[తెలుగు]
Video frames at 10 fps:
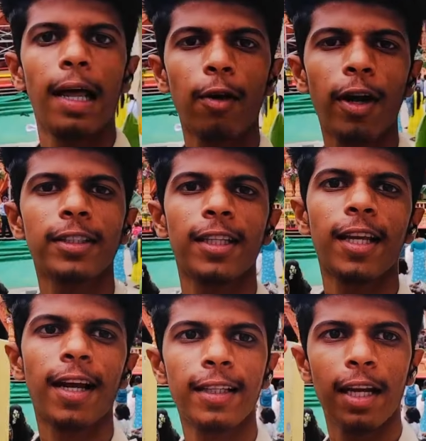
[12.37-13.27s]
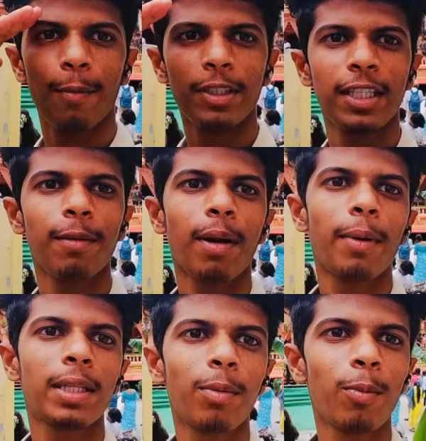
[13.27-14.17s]
హలో గైస్ అందరికైతే నమస్తే
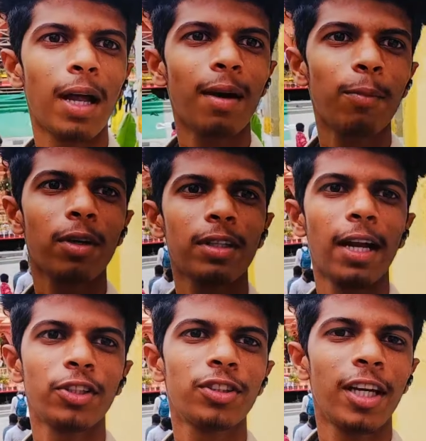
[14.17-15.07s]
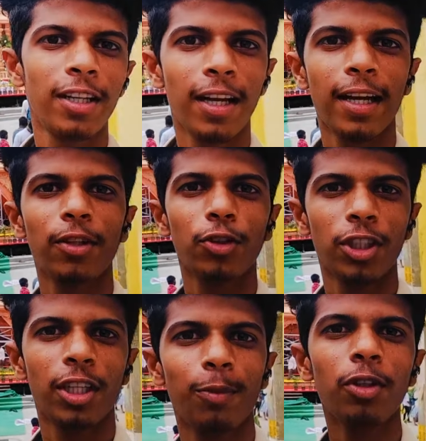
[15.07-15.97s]
మనమైతే ఇప్పుడు బాలాపూర్ గణేష్ షెడ్ దగ్గరికి అయితే
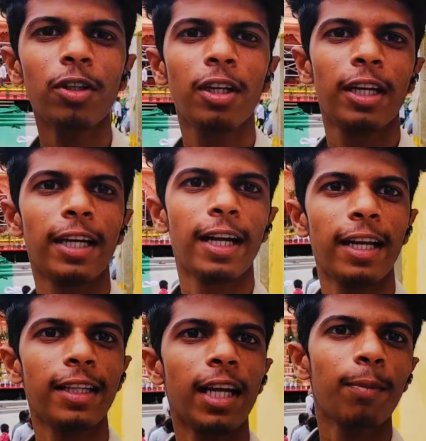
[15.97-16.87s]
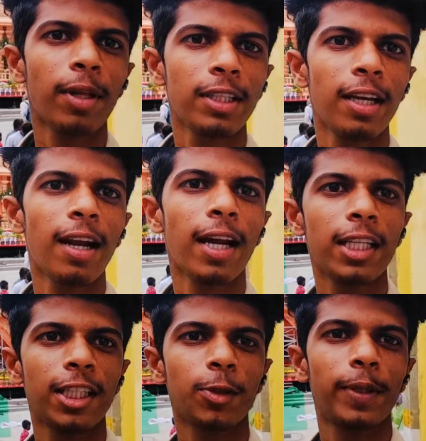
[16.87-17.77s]
వచ్చేసాము ఇక్కడ ఏంటంటే ప్రతి ఇయర్
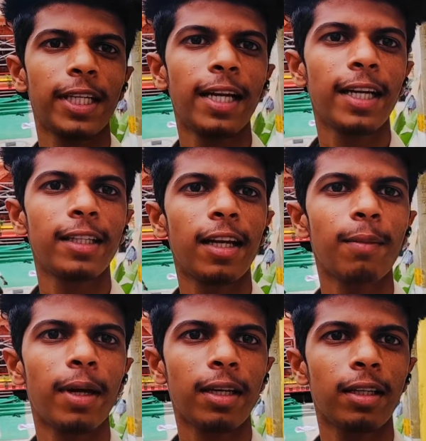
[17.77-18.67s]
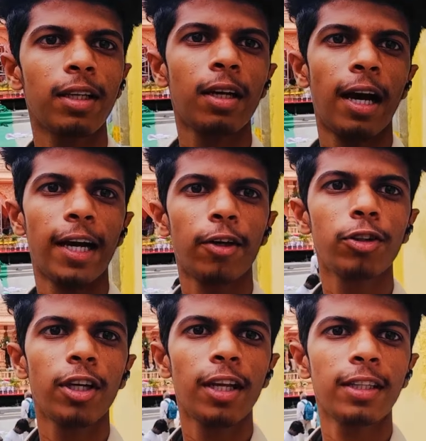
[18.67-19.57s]
లానే సార్ స్పెషాలిటీ ఏంటంటే మనకి
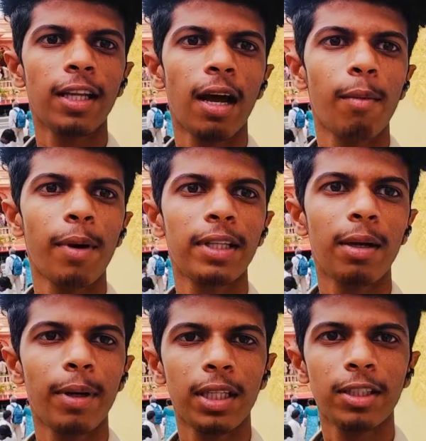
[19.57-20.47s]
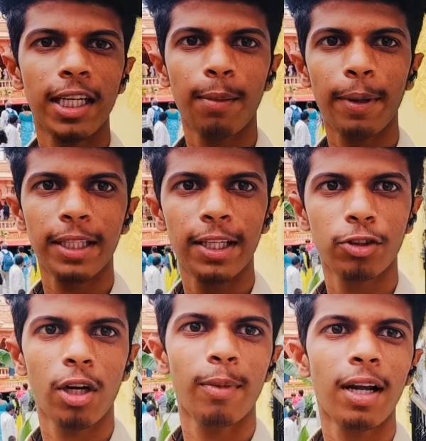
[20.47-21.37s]
అయోధ్య అయితే రామ మందిరం అయితే సెటప్ అయితే
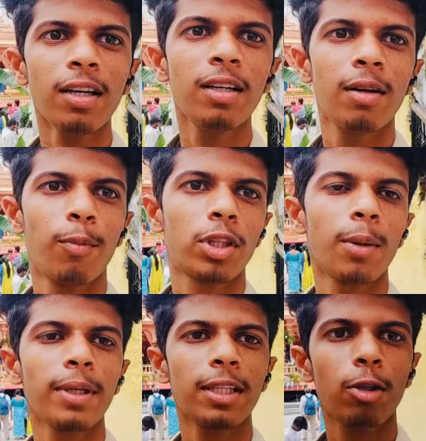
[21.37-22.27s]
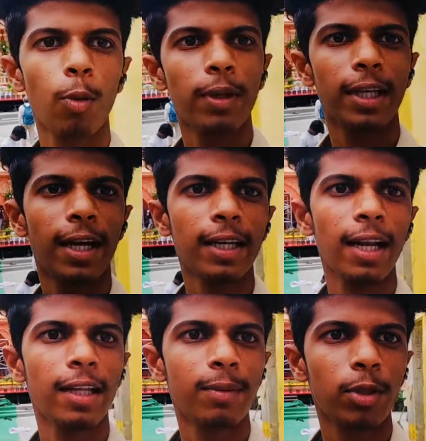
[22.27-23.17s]
చేస్తారనమాట మొత్తం అయితే లోపల
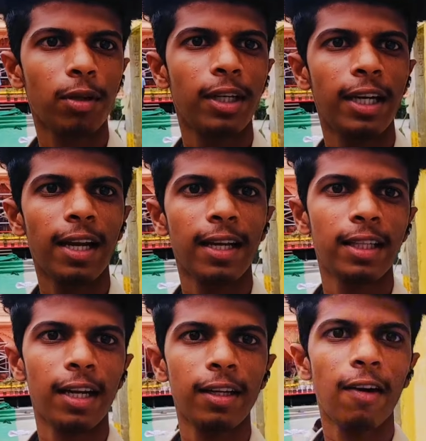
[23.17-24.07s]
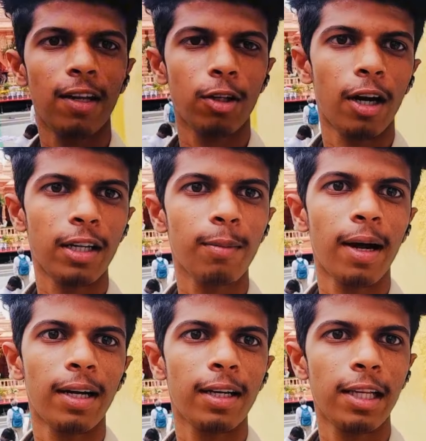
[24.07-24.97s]
దగ్గరికి వెళ్ళైతే మొత్తం డీటెయిల్గా అయితే అన్నీ వాళ్ళతో అడిగి
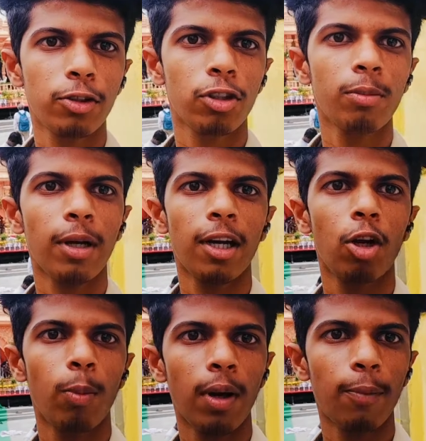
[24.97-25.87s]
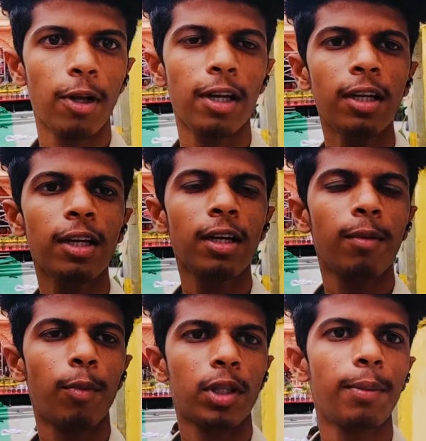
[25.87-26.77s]
మాట్లాడి తెలుసుకుందాం అట్లనే లోపల మళ్ళీ
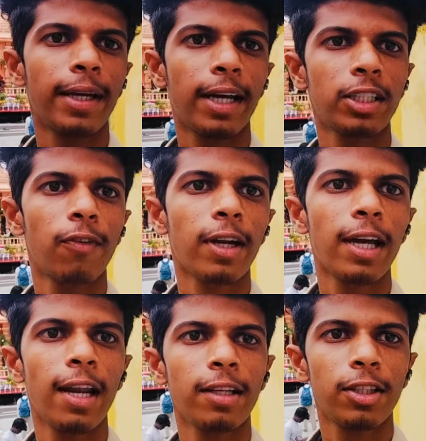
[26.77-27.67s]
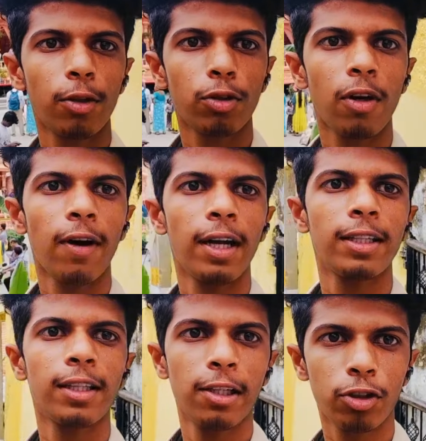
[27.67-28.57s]
మొత్తం డెకరేషన్ వరకు ఎలా జరుగుతుందో
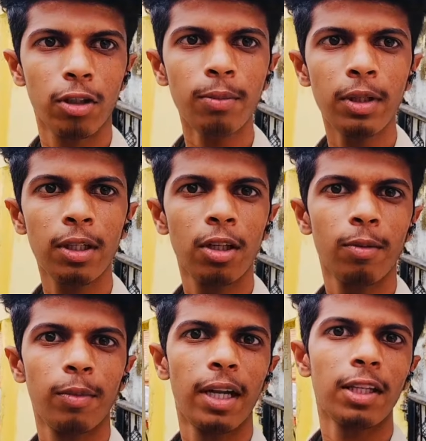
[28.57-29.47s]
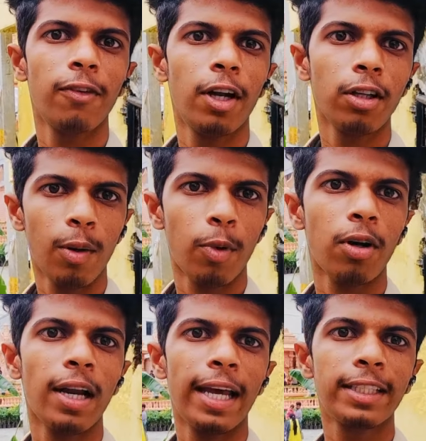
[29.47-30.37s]
అవన్నీ అయితే తెలుసుకుందాం మీరైతే వీడియోని
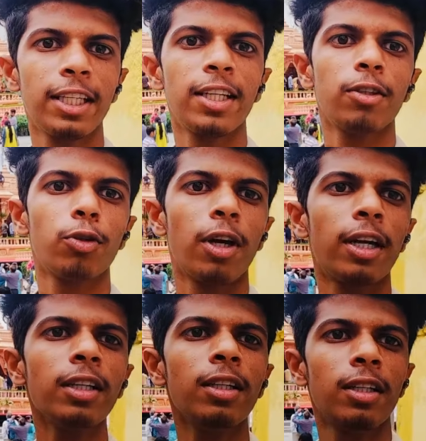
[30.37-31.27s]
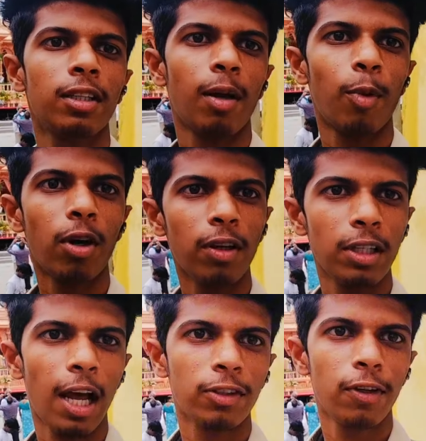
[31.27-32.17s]
తప్పకుండా లైక్ చేసి అయితే చూడండి తప్పకుండా
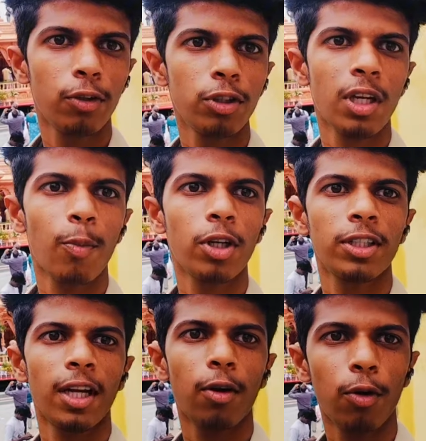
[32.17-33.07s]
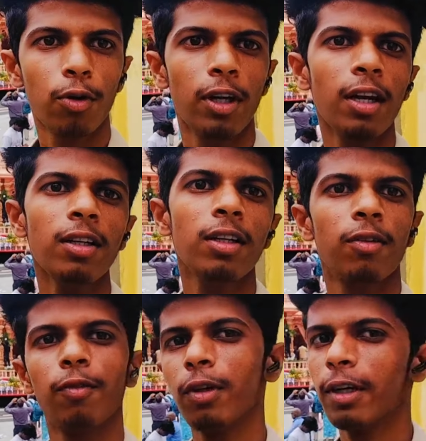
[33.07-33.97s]
లాస్ట్ వరకు చూసి సపోర్ట్ చేస్తారని కోరుకుంటున్నా
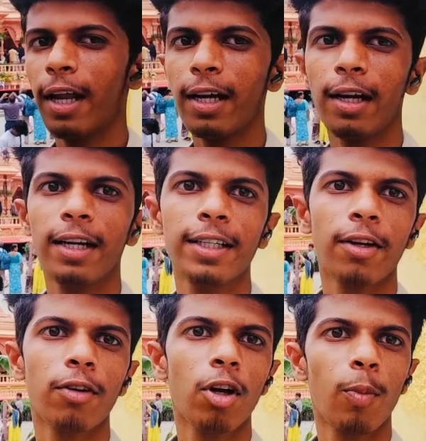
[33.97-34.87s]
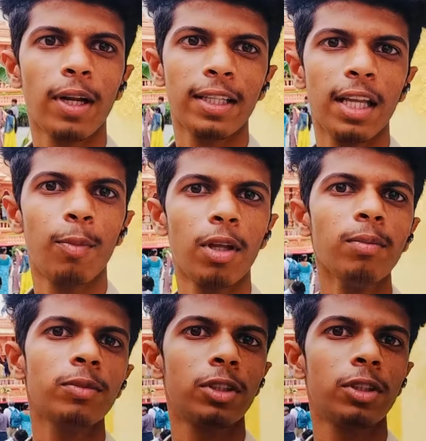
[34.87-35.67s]
డైరెక్ట్ లేట్ చేయకుండా లోపలికి అయితే వెళ్ళిపోదాం